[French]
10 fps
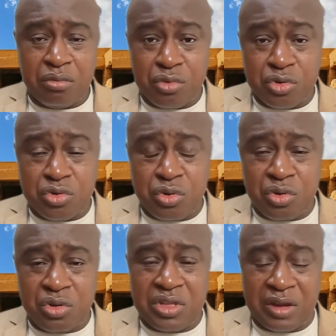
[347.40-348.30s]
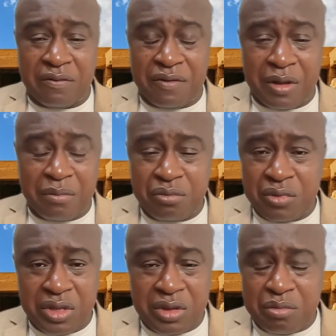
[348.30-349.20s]
monsieur, ta femme,
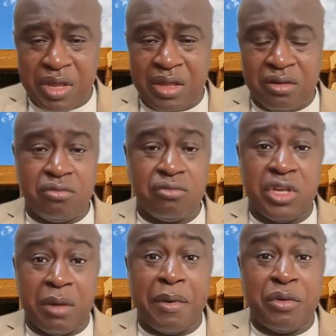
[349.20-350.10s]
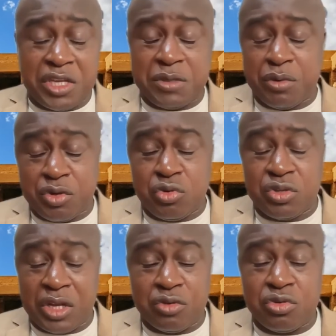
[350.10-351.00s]
eh bien, il n'y a pas une
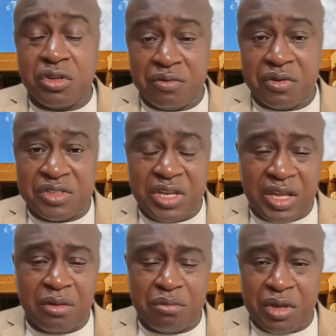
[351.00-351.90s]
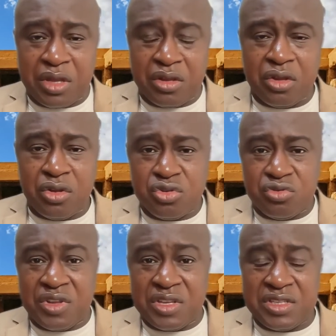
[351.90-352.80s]
expression traduite en français, hein, mais
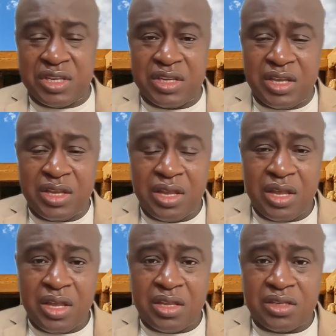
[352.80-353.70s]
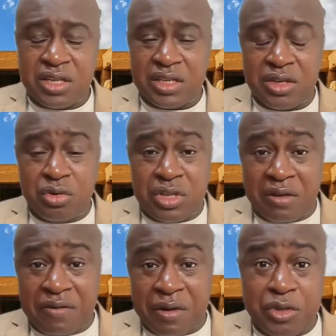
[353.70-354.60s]
je vais essayer. C'est-à-dire que
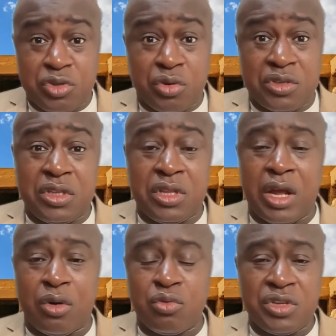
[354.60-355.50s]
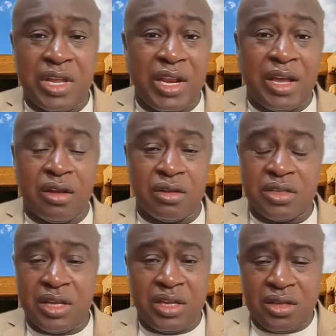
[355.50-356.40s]
ta femme est sortie de la route et elle est
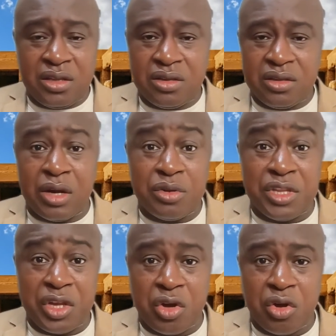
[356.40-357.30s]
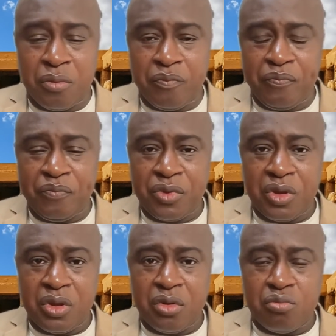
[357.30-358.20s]
rentrée dans le décor.
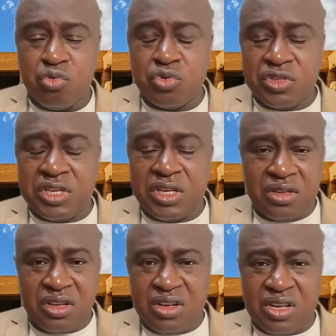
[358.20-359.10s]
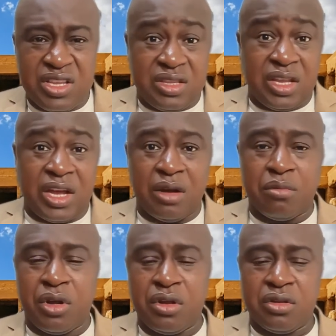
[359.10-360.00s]
Pour dire
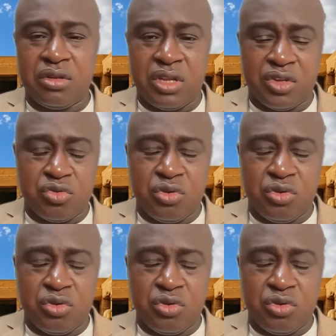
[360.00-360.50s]
littéralement, dans